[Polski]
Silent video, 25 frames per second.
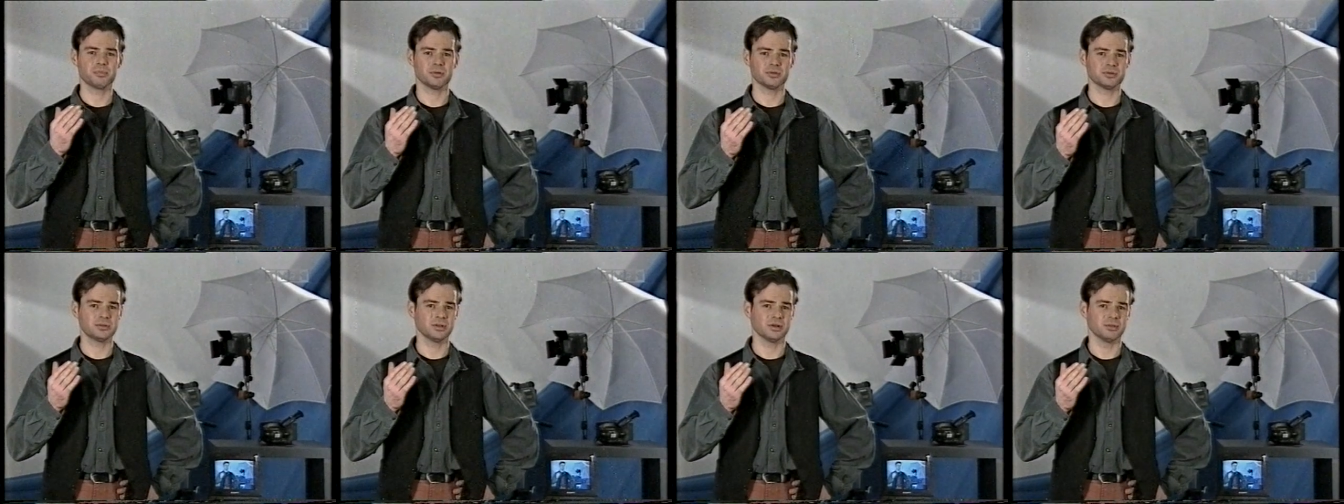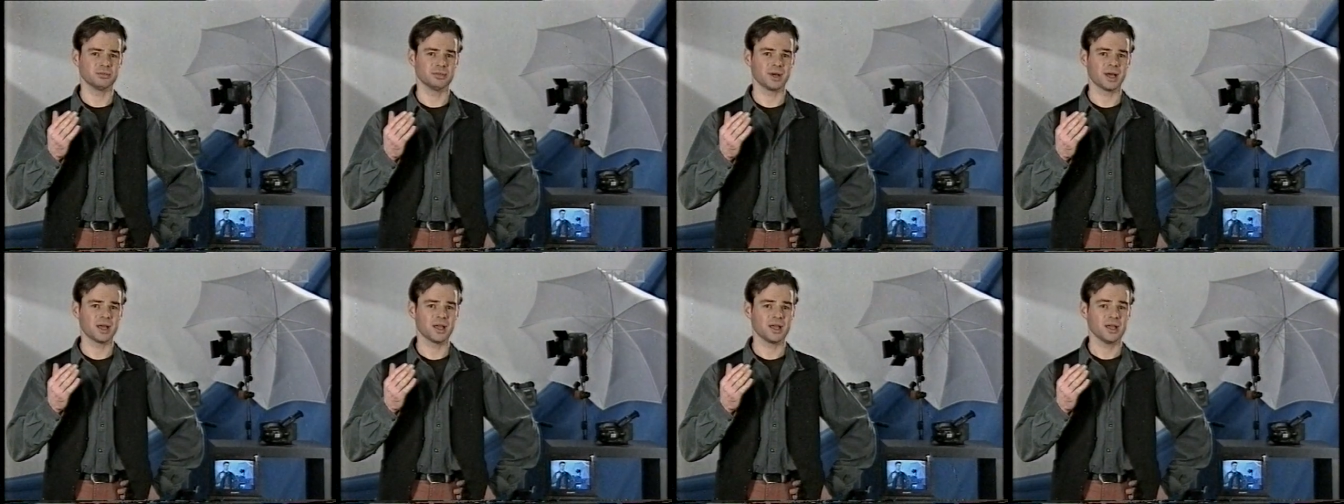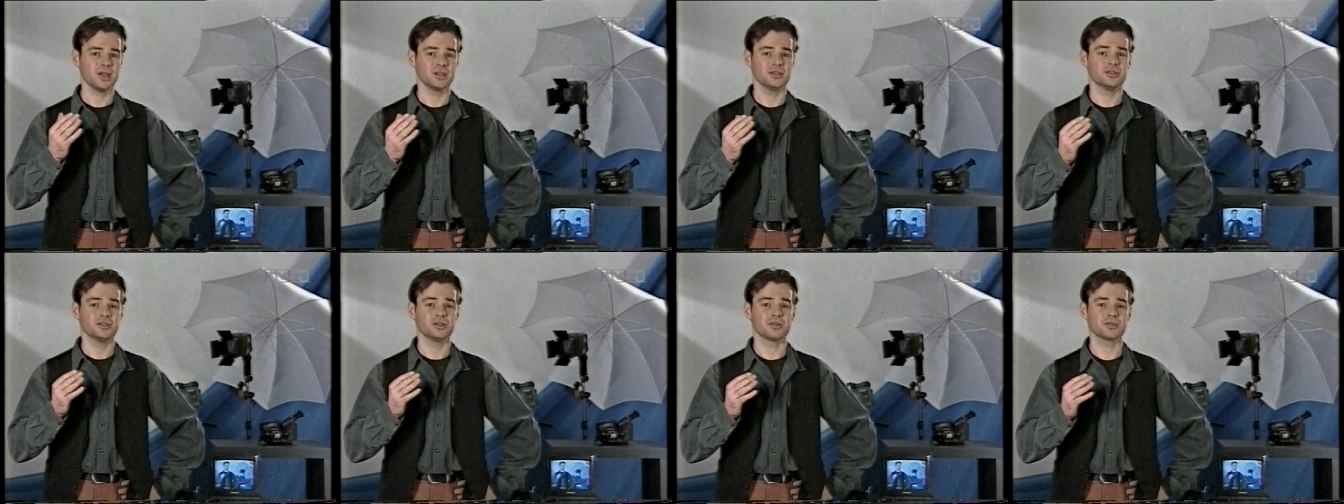podoba,
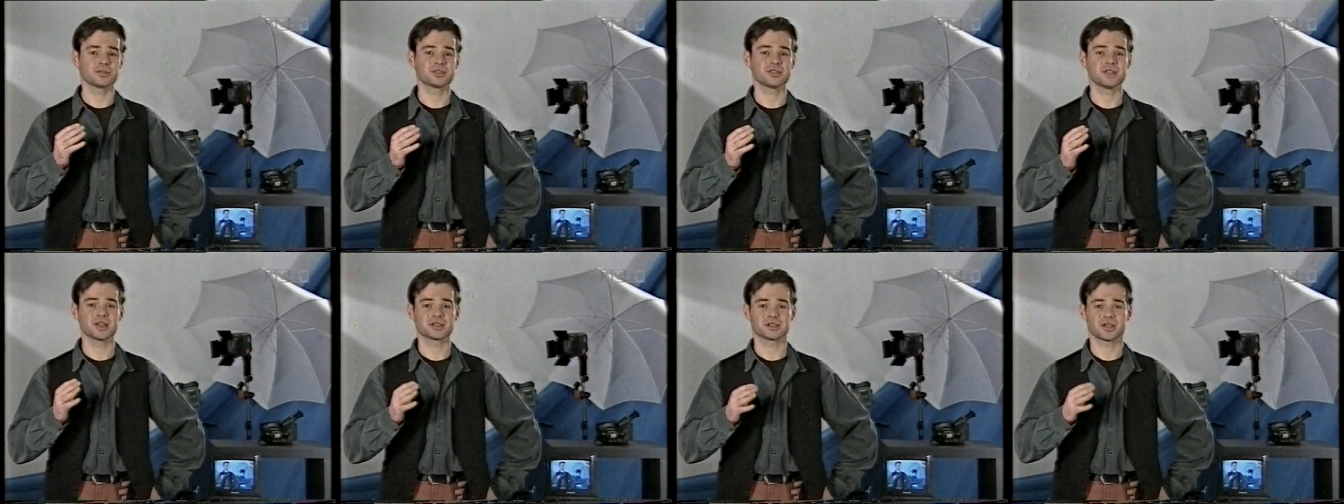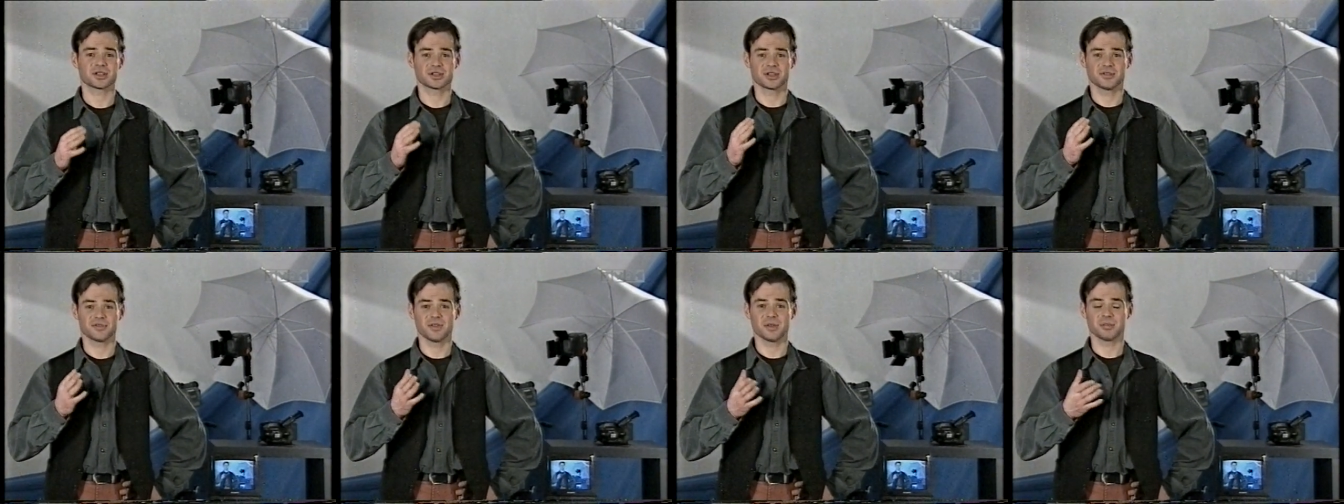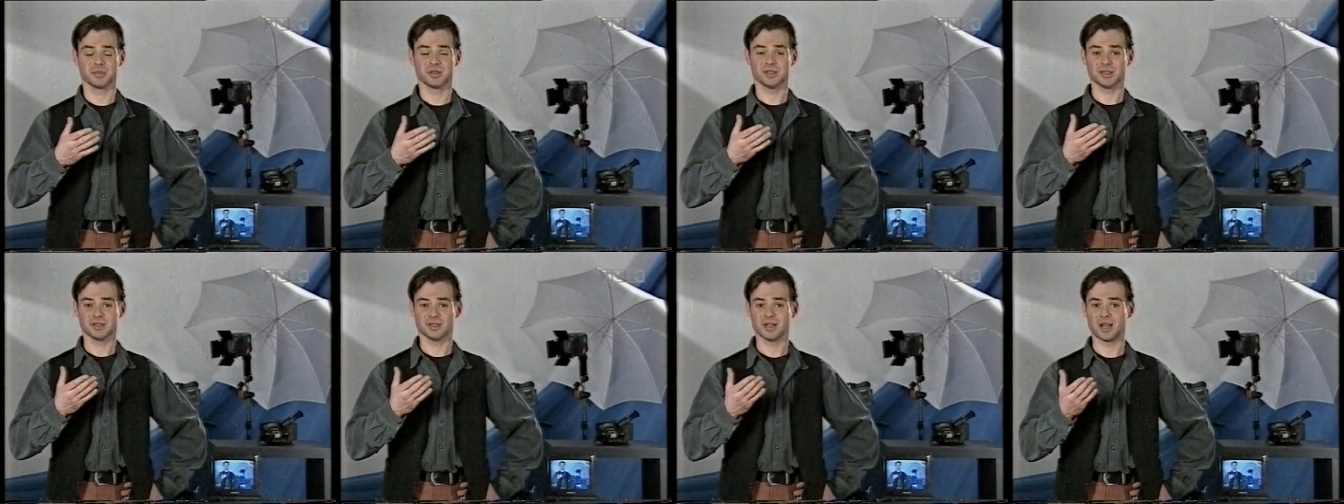nie oznacza, że
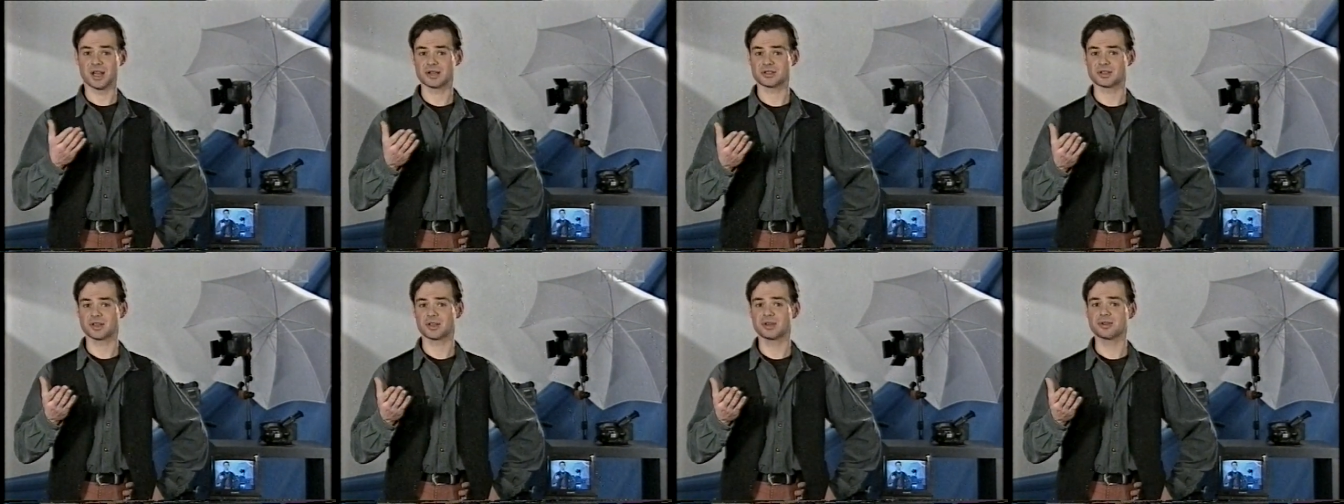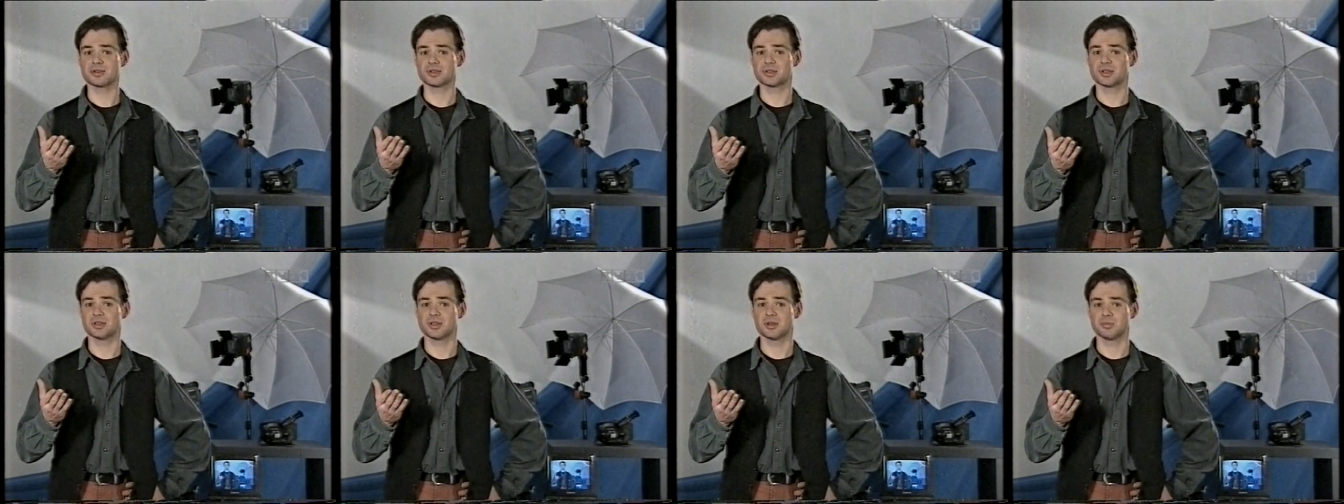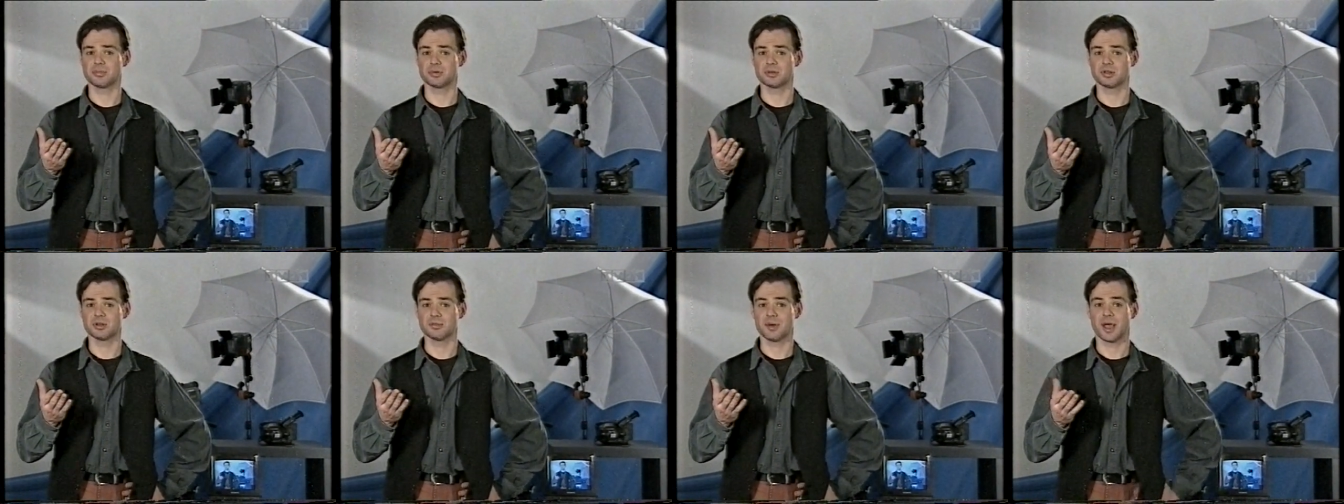wiemy, dlaczego się nie
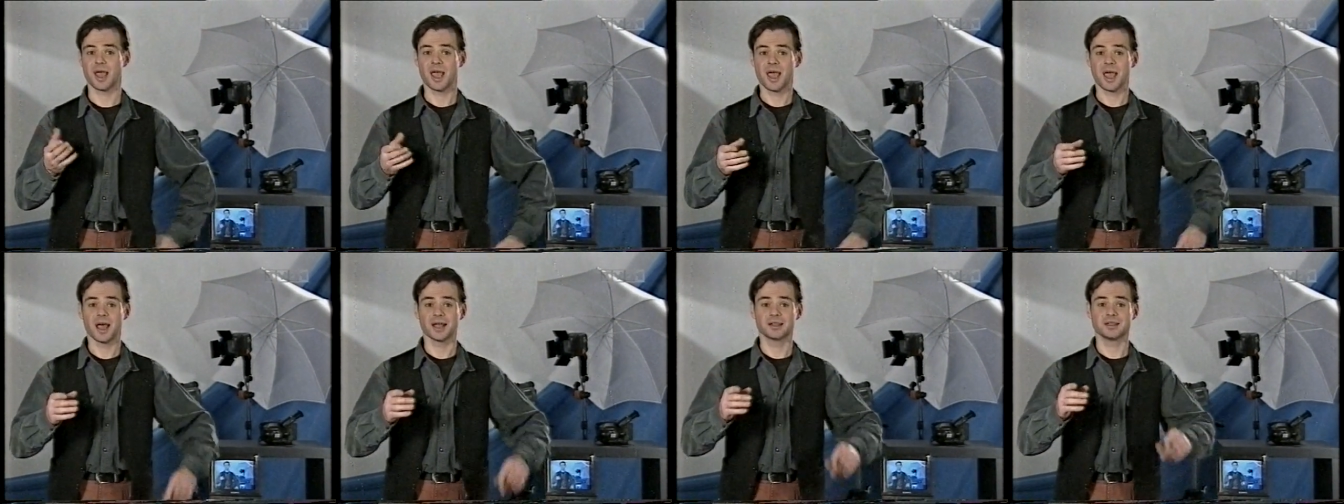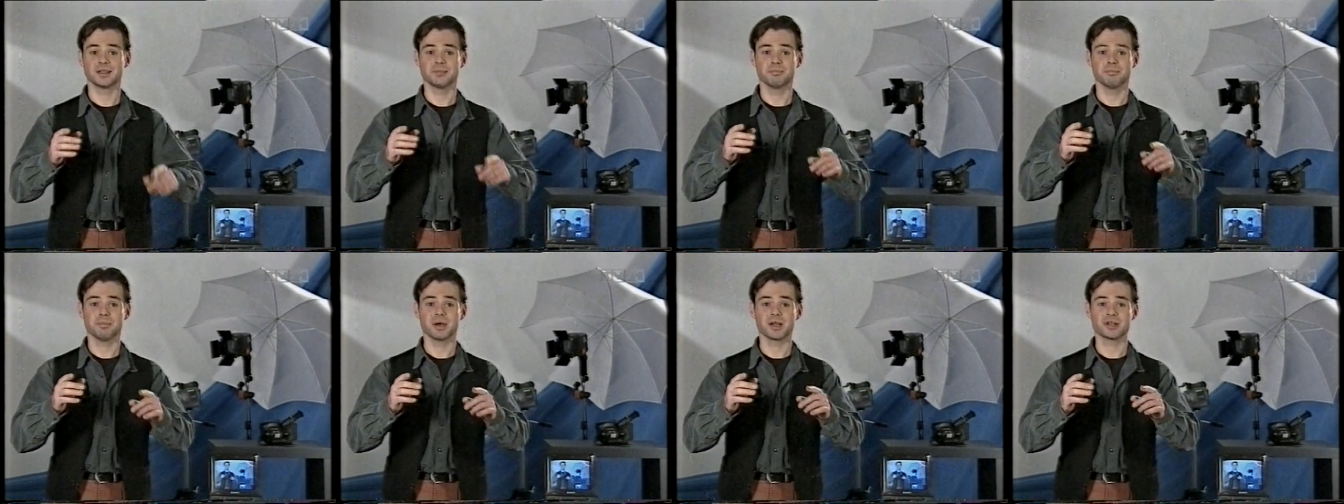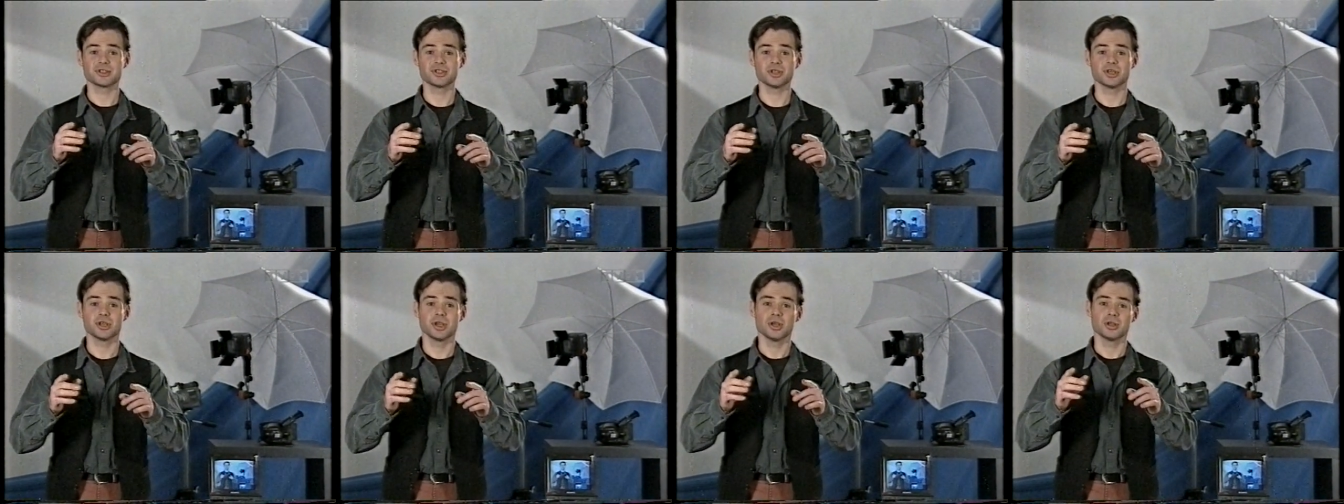podoba, a tym
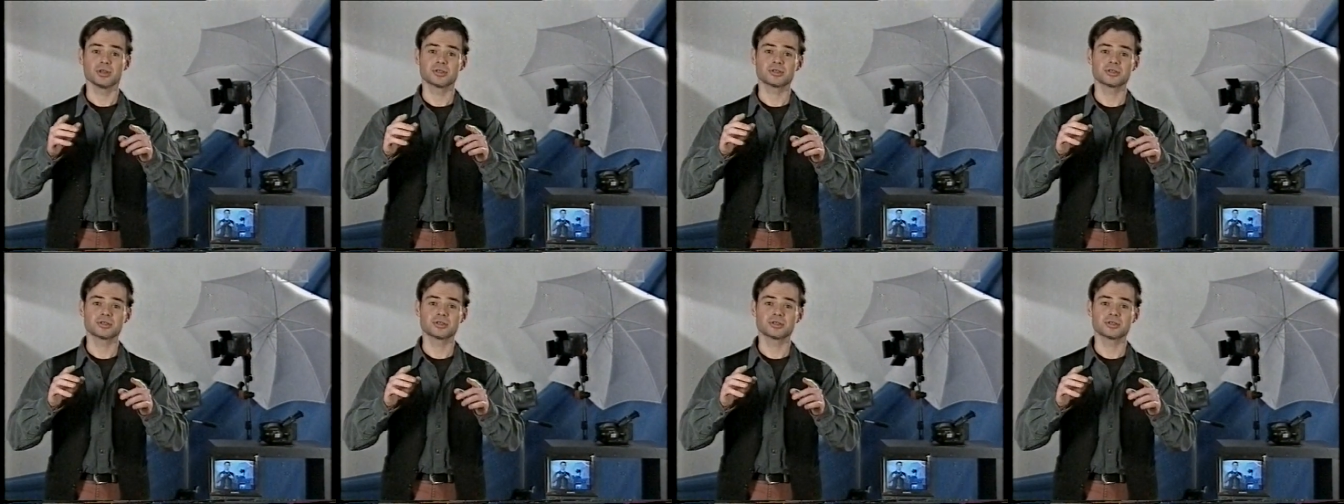bardziej,